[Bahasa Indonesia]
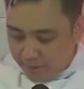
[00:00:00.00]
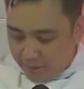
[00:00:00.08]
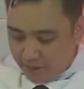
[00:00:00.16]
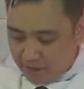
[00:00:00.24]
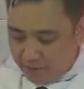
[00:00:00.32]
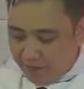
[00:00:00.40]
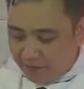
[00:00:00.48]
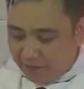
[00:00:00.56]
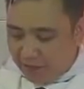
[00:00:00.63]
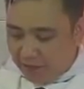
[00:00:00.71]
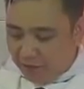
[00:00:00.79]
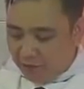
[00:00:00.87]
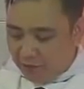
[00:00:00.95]
Di pantai
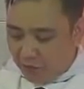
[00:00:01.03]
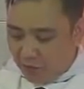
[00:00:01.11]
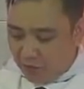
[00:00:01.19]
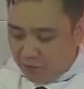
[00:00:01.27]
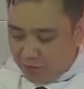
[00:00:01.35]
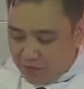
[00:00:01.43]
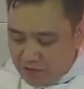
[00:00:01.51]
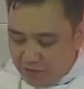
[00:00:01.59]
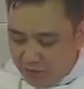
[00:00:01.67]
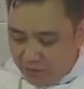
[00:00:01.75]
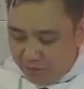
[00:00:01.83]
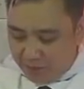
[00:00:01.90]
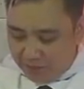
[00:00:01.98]
itu berkumpul Simon
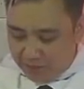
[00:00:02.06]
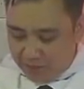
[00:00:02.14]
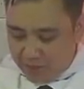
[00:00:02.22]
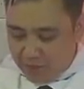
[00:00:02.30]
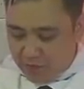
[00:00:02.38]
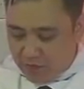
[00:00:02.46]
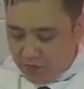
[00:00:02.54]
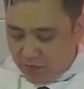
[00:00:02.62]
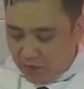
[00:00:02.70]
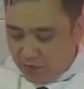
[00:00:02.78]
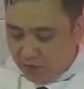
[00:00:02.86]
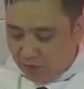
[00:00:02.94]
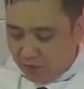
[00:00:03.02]
Petrus,
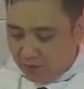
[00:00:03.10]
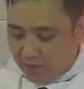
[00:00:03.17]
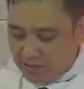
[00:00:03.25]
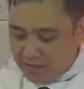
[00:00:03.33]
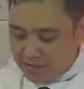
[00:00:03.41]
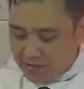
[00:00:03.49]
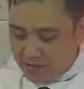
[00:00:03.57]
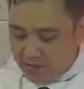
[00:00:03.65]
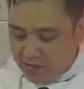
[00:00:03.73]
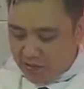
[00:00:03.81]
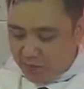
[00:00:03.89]
Thomas yang disebut